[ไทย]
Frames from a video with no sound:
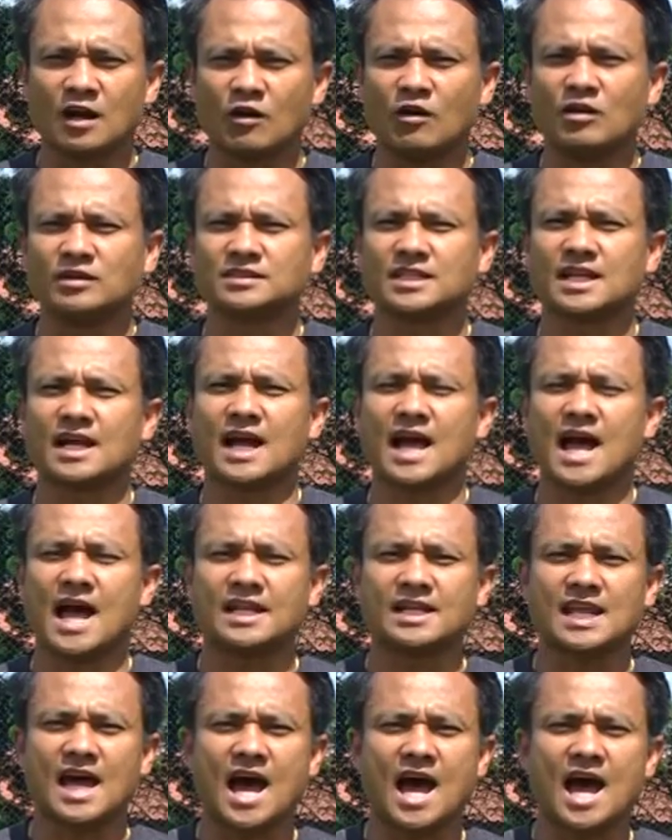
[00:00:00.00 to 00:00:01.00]
ของธนา
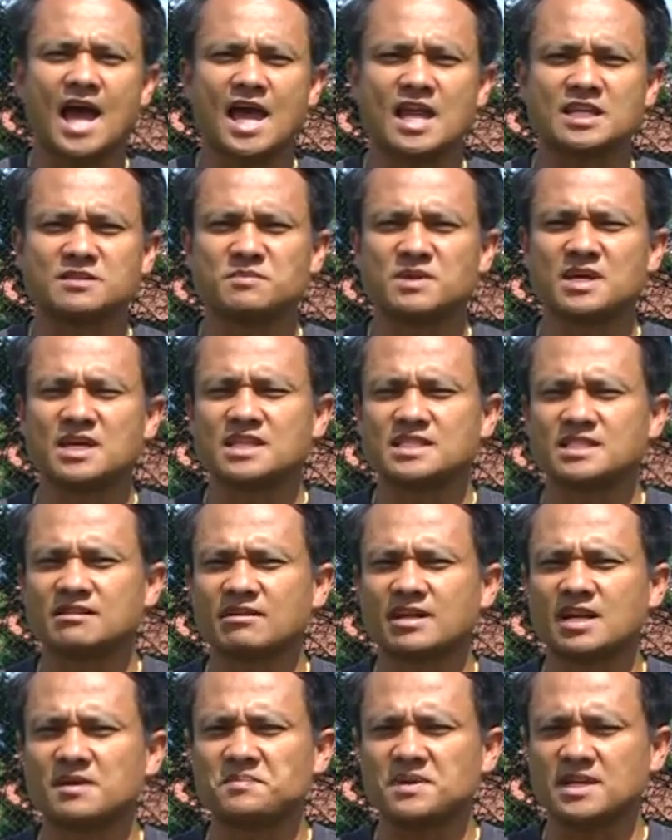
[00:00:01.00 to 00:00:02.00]
คาร RHB ส
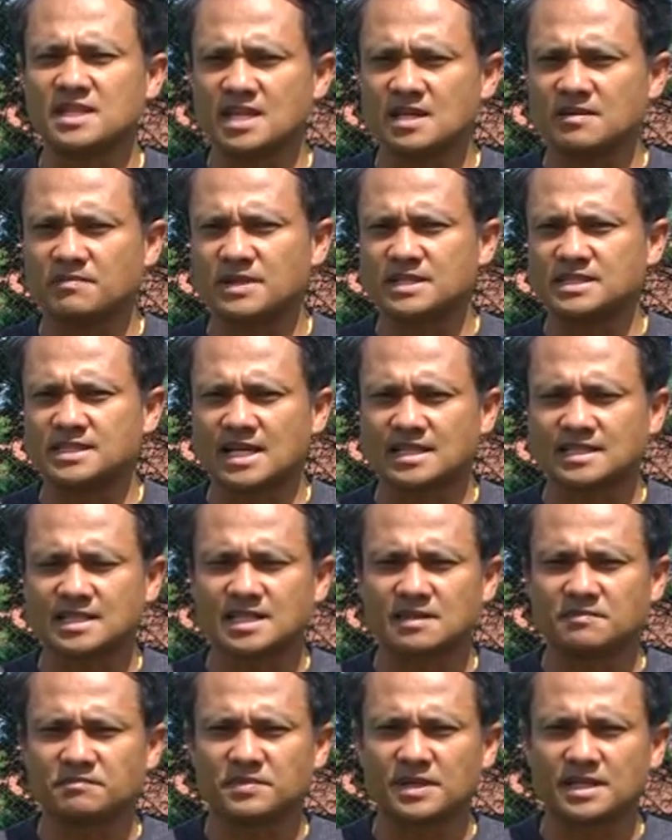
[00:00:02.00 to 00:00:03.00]
มัยในปีนี้เพิ่นจัด
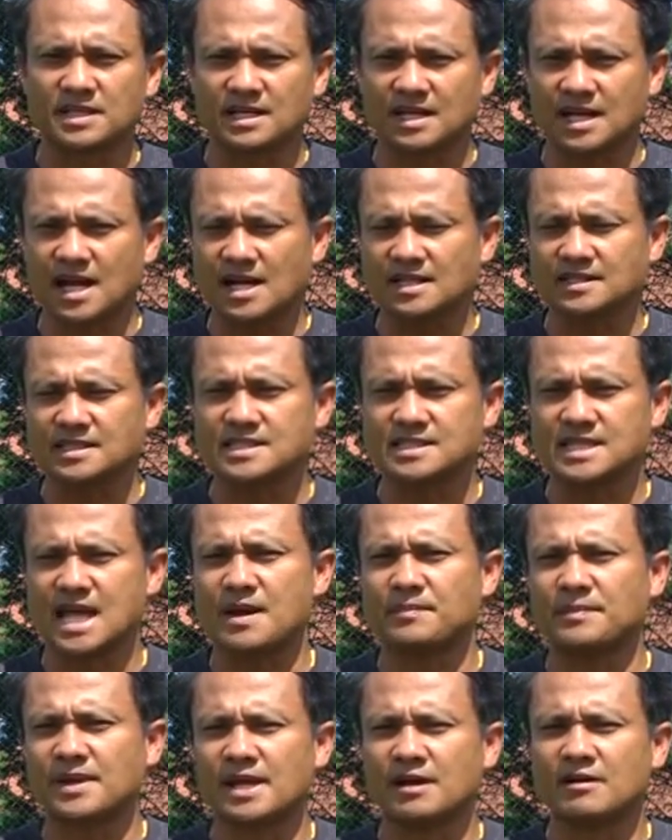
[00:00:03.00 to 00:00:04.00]
ขึ้นเป็นครั้งที่
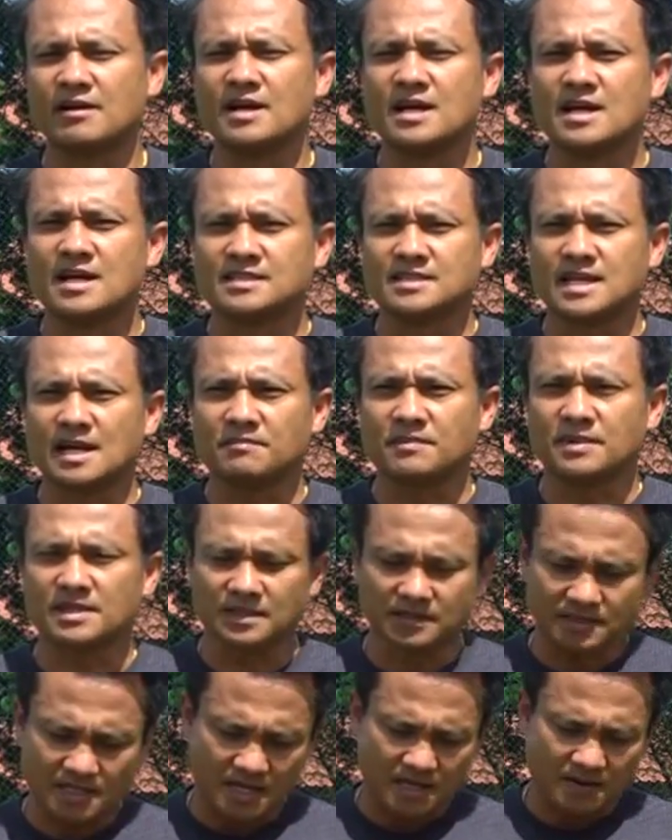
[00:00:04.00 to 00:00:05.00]
3 แล้วจัดมา
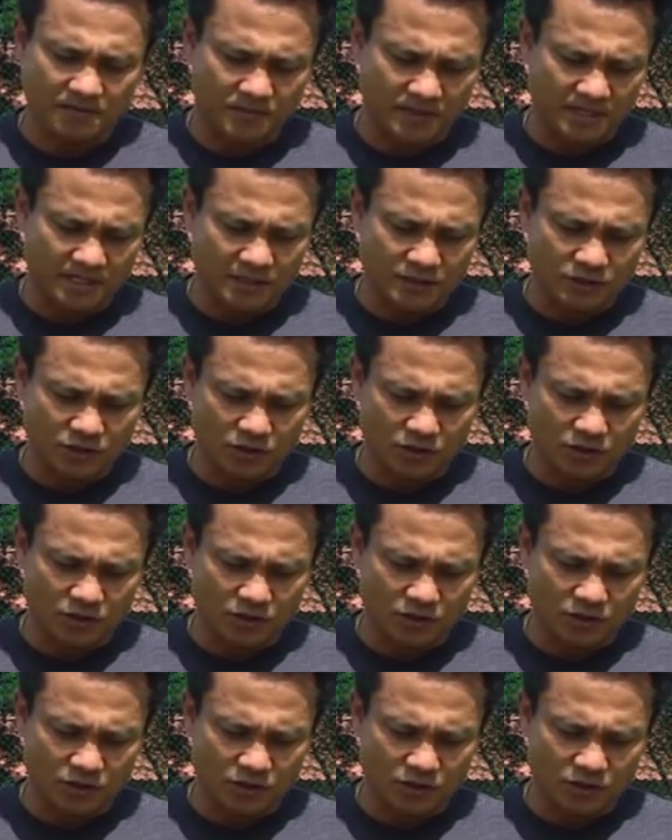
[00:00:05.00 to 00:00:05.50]
ตั้งแต่ปี